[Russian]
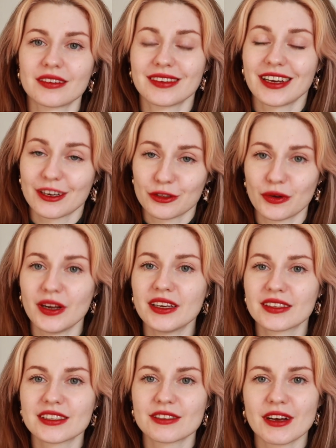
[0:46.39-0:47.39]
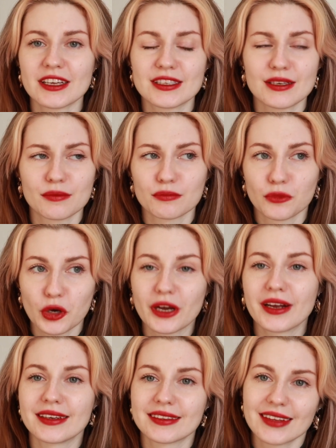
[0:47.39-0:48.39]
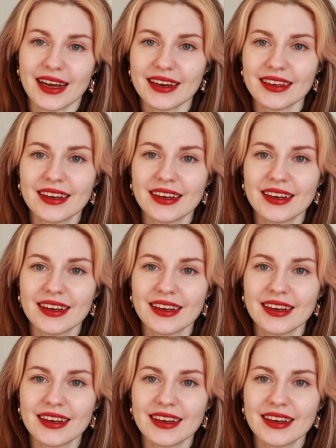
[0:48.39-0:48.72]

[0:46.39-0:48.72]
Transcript: Актуально называется «Мой календарь».